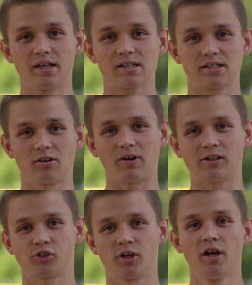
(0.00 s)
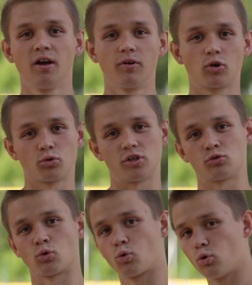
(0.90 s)
Если ваши вы
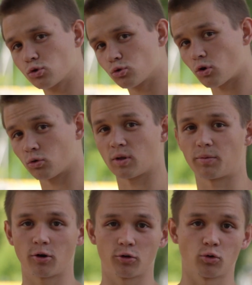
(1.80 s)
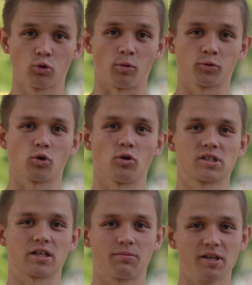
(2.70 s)
в другую сторону, наперете углом, то,
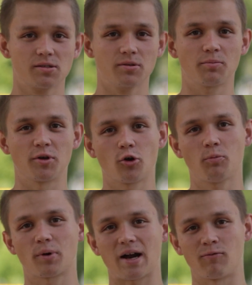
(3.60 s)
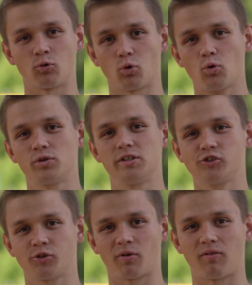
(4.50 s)
соответственно, берем правую руку
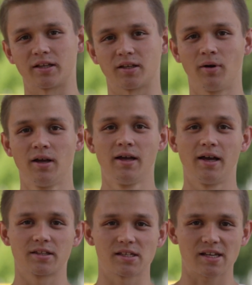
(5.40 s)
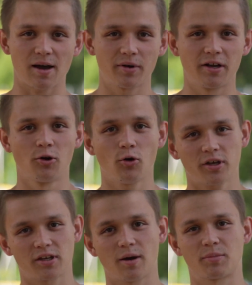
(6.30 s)
нижним хватом. Это самый
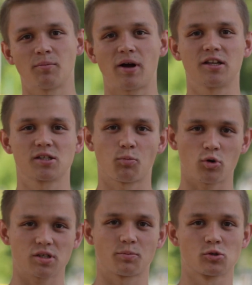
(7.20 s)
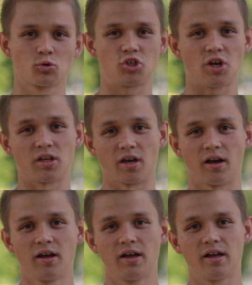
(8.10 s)
легкий и оптимальный способ изучения.
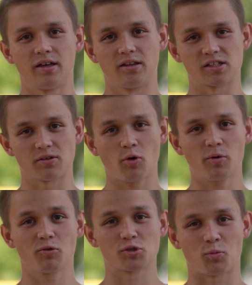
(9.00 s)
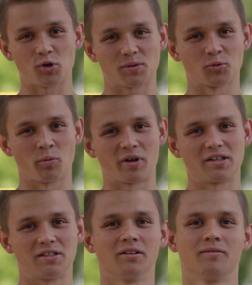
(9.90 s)
Назовем его способ номер
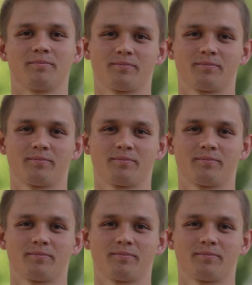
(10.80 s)
один.